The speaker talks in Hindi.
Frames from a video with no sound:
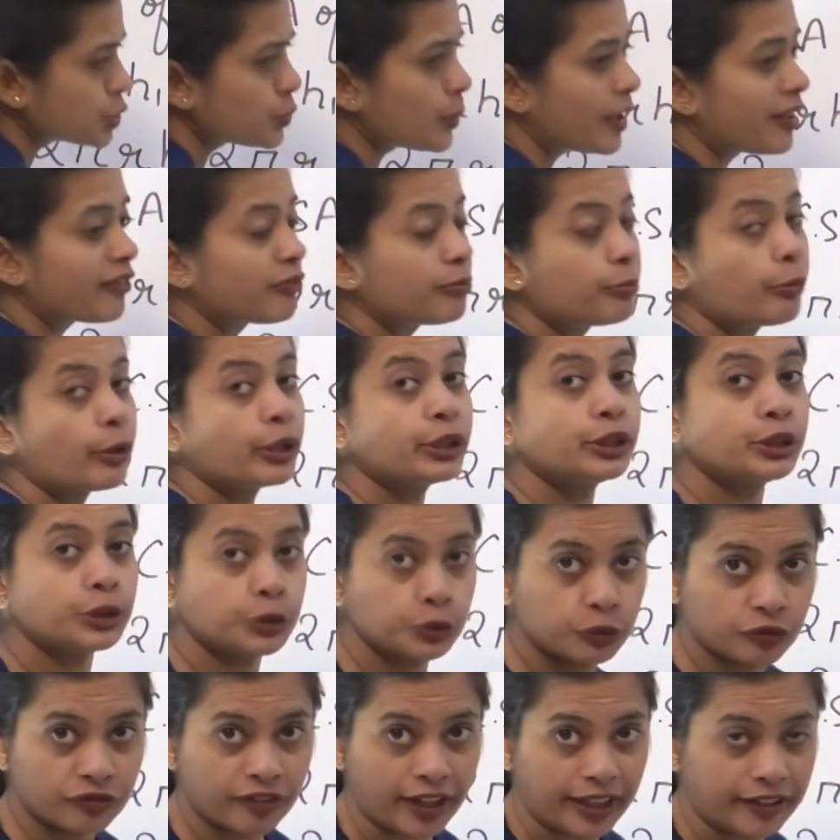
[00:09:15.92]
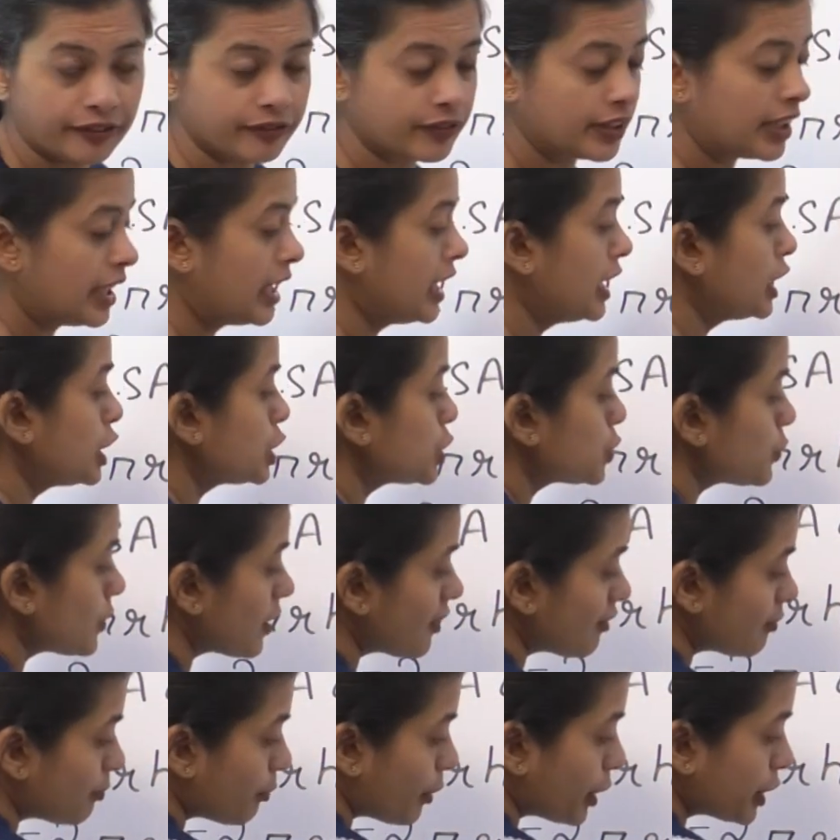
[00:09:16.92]
12.25
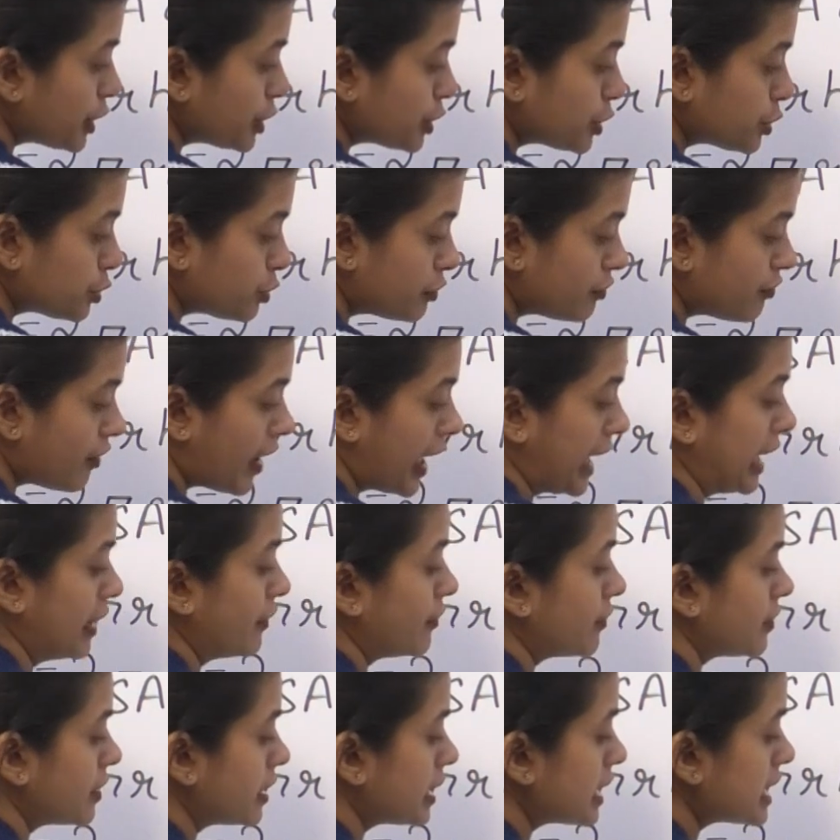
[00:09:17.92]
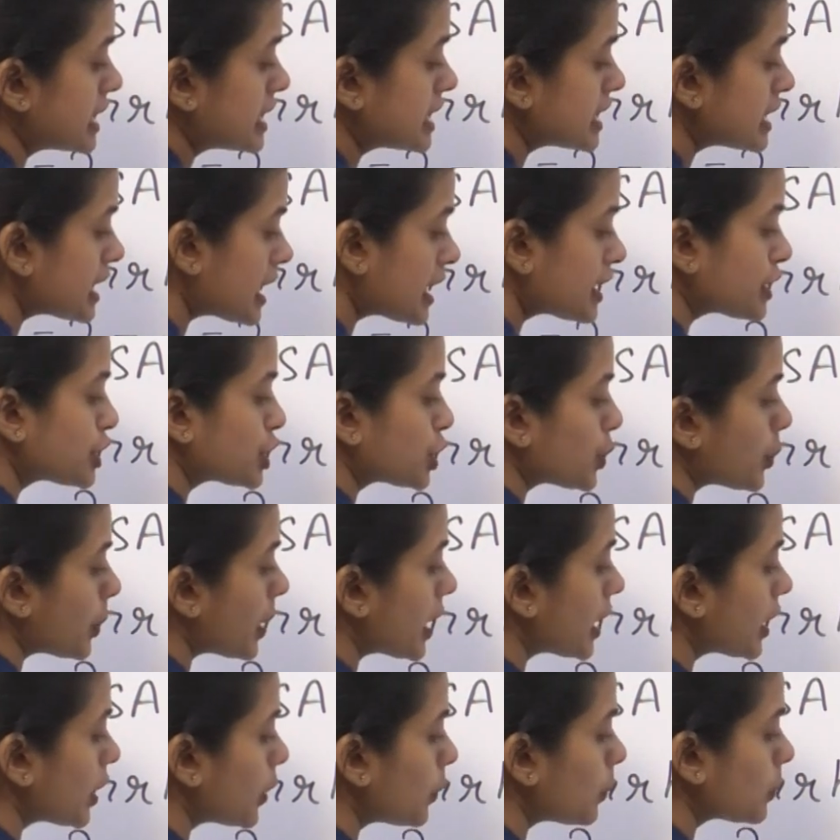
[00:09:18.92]
12.25 किसका
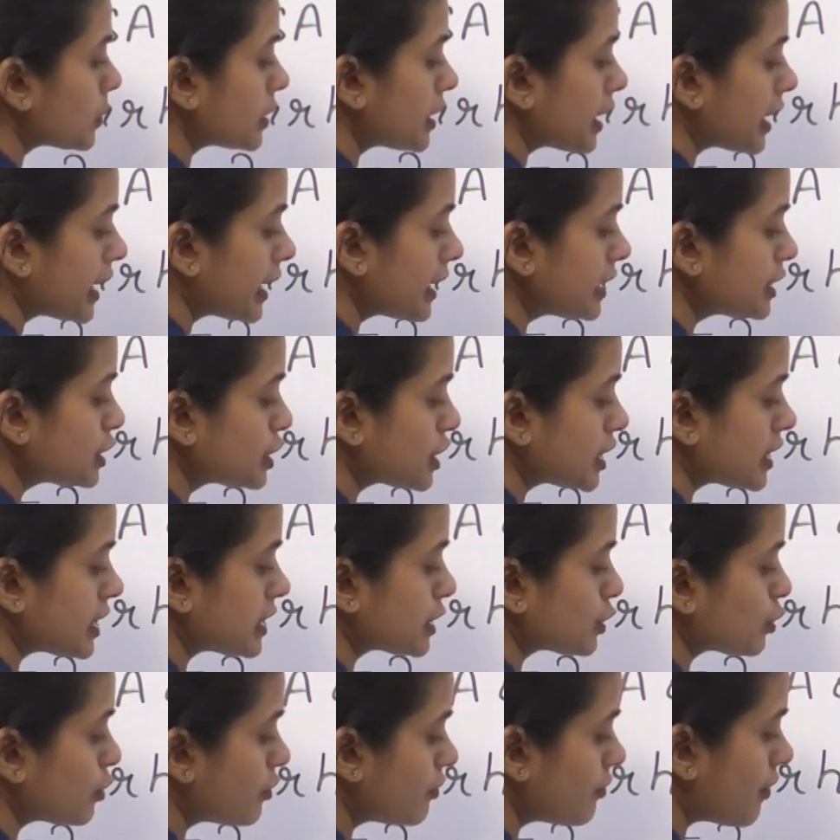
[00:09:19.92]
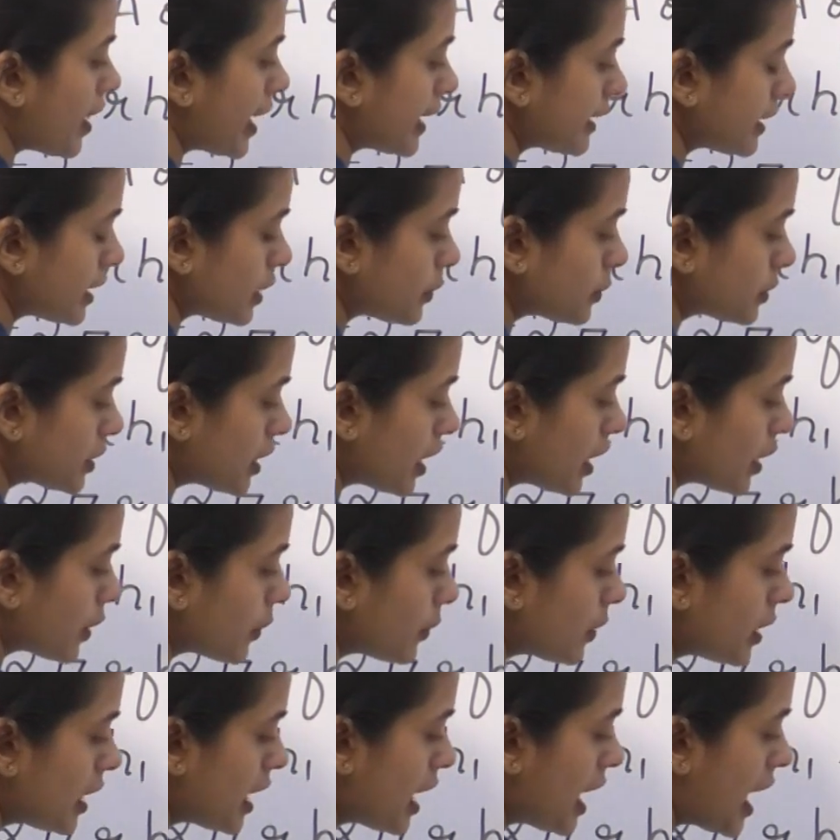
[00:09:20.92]
स्क्वायर होता है जरा इसको फाइंड आउट
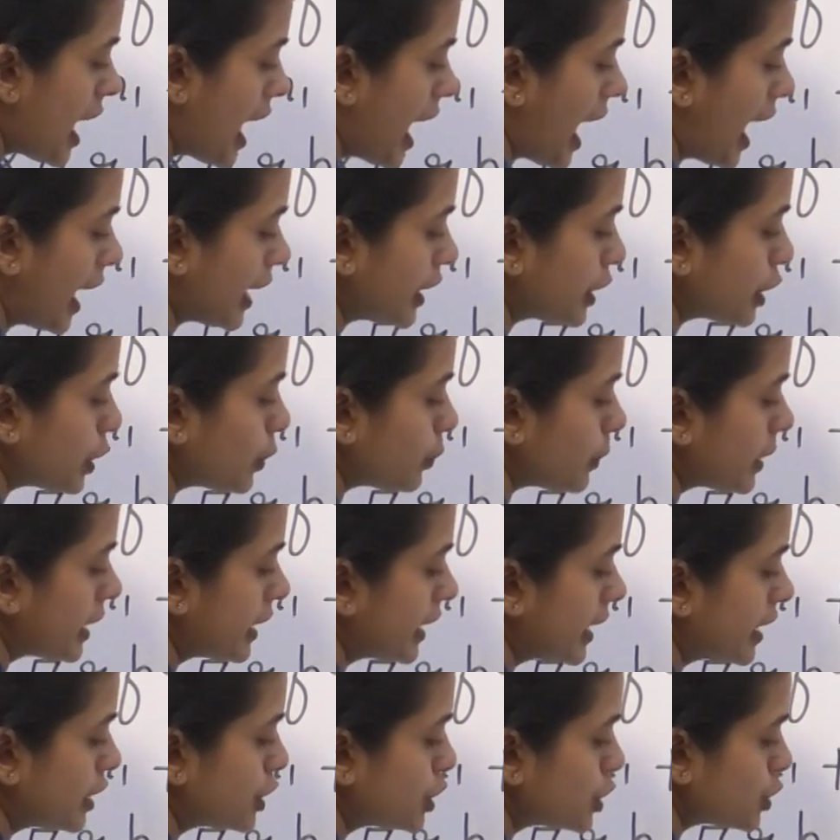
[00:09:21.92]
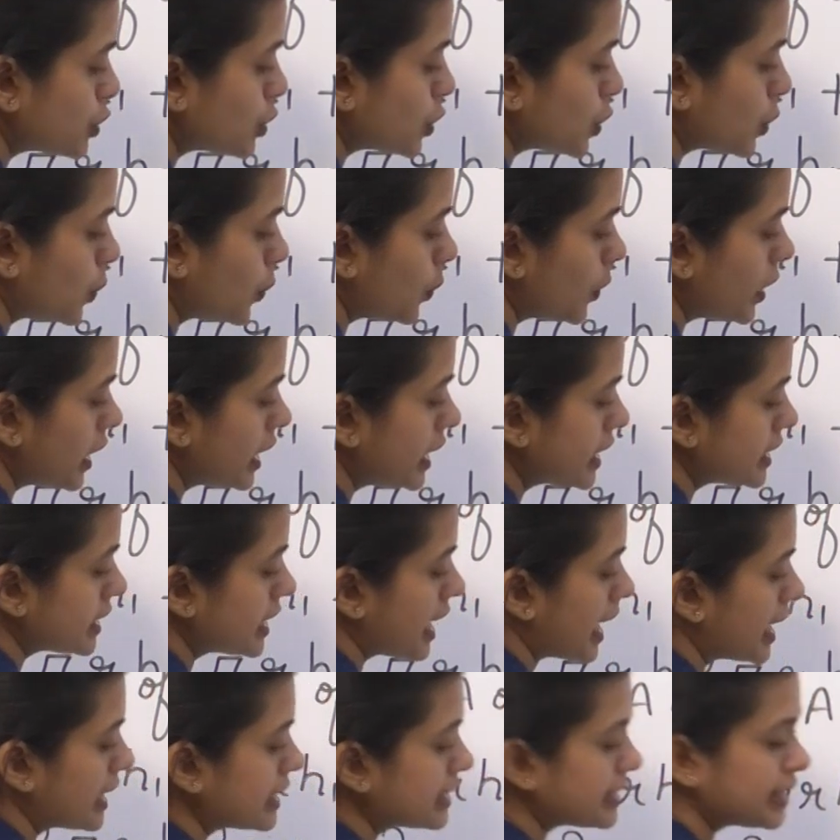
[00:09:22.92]
करो एंड यू विल गेट टू नो इट
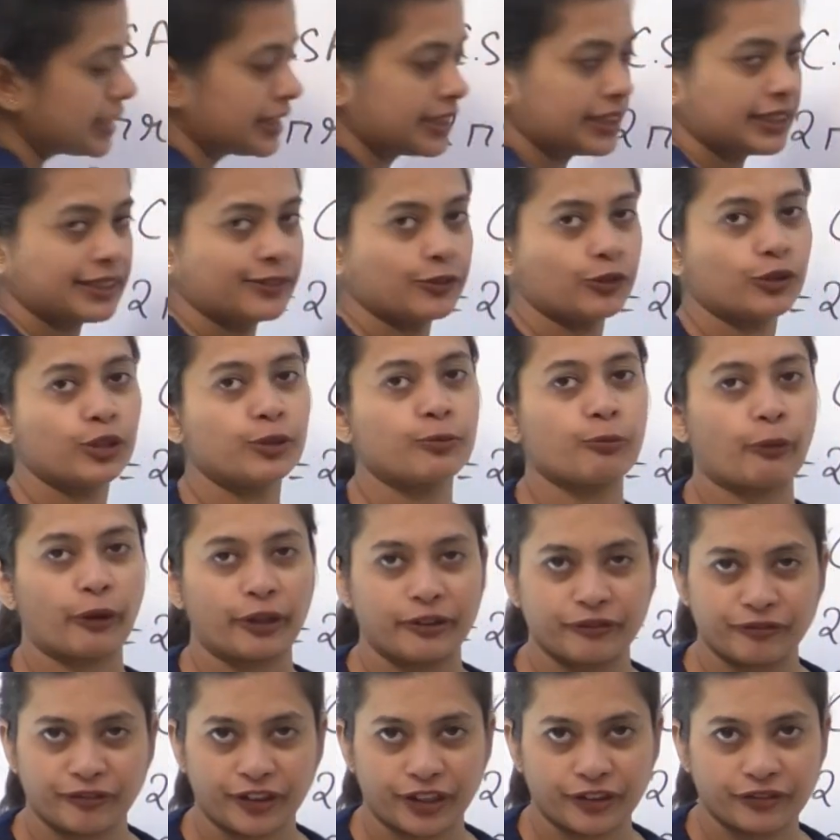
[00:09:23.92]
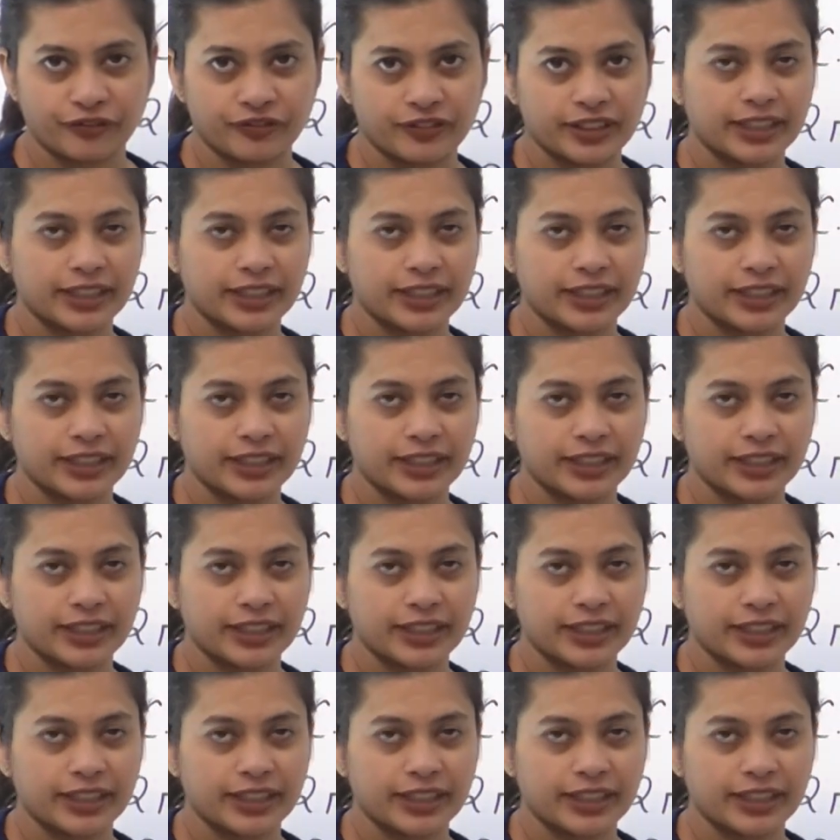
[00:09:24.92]
एज 3.5